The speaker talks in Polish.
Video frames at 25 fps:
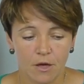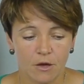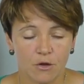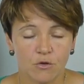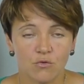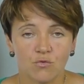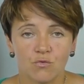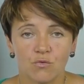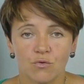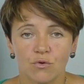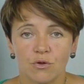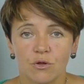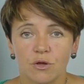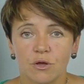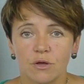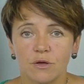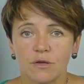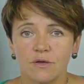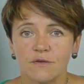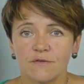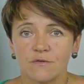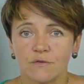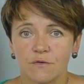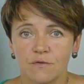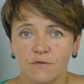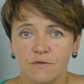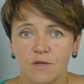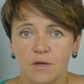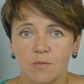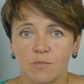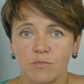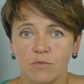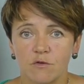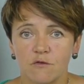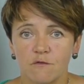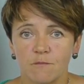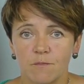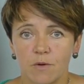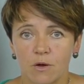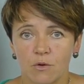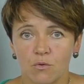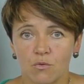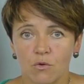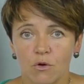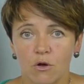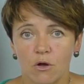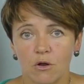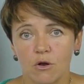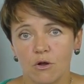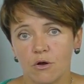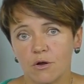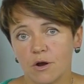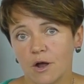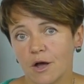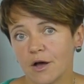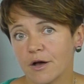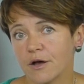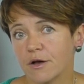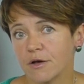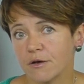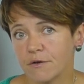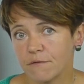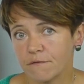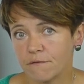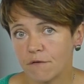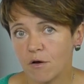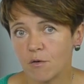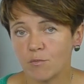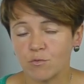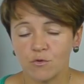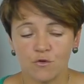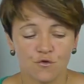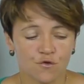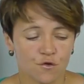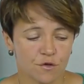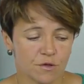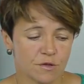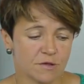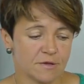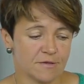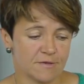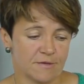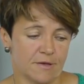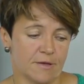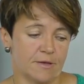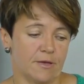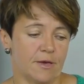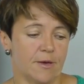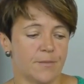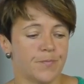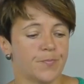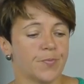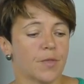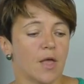który jest dostępny w paru kolorach e, w obniżonej cenie.